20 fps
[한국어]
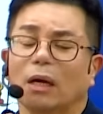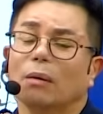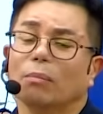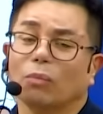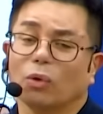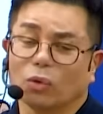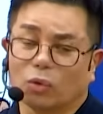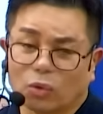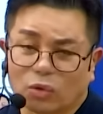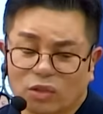
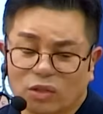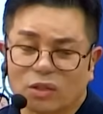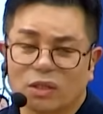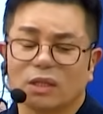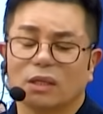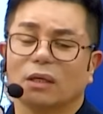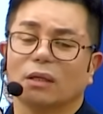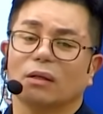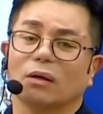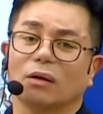뭐
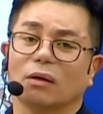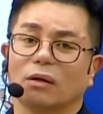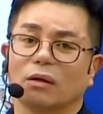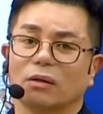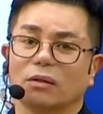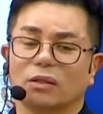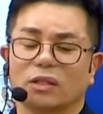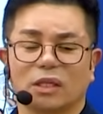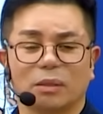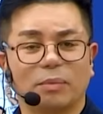
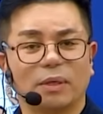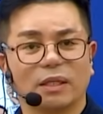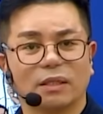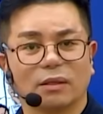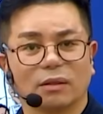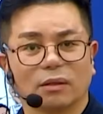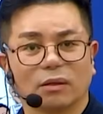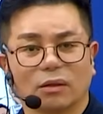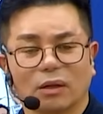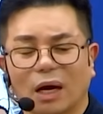도서실이든
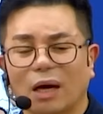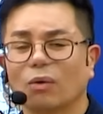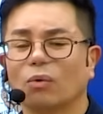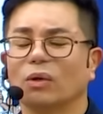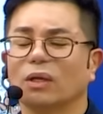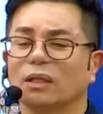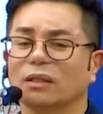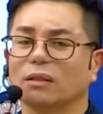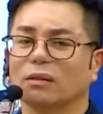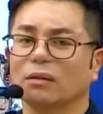집에서든
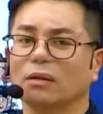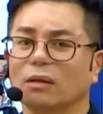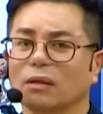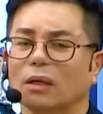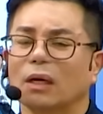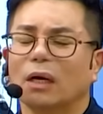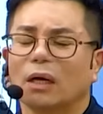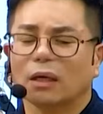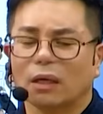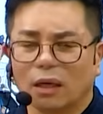학원에서든
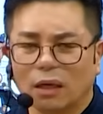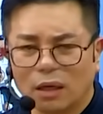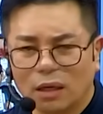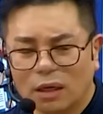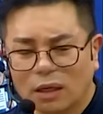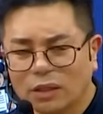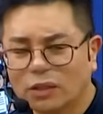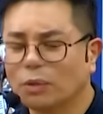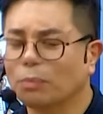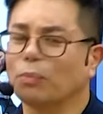
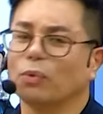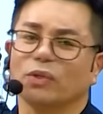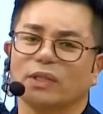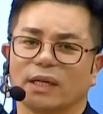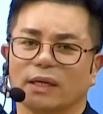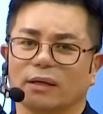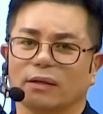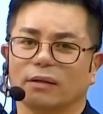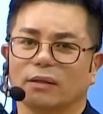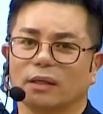계속
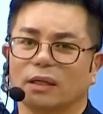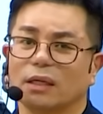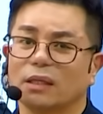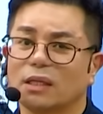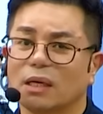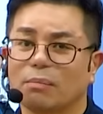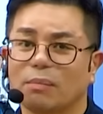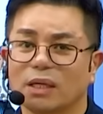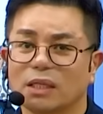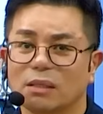보세요. 이
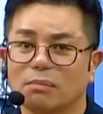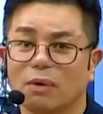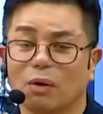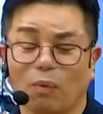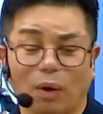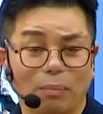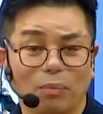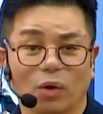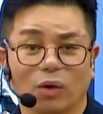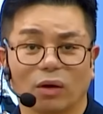책받침만
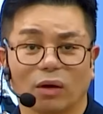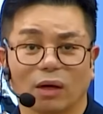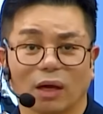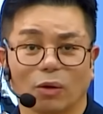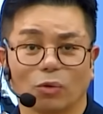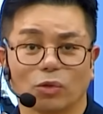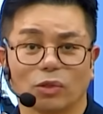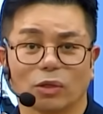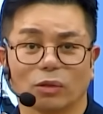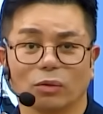완벽하게
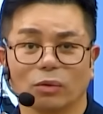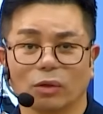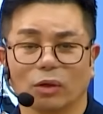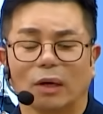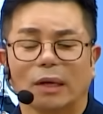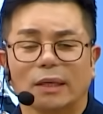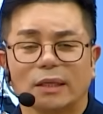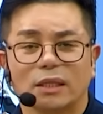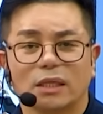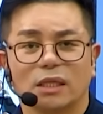오셔도
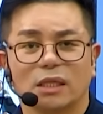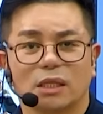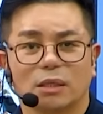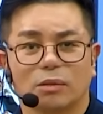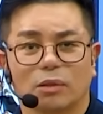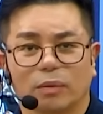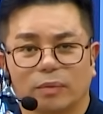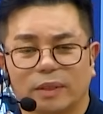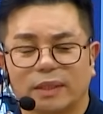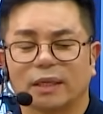
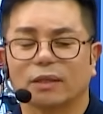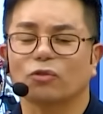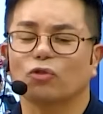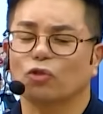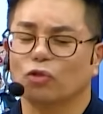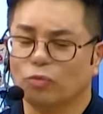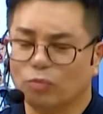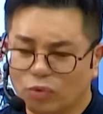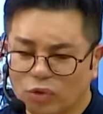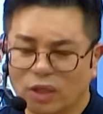70점 이상
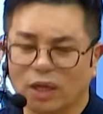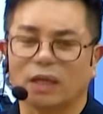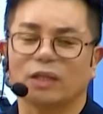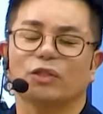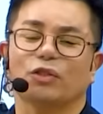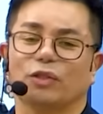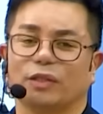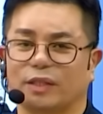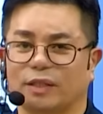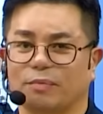충분히 갈
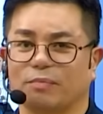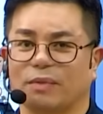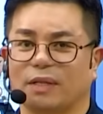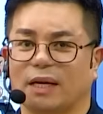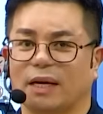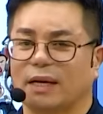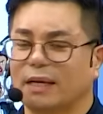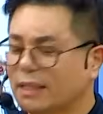수 있습니다.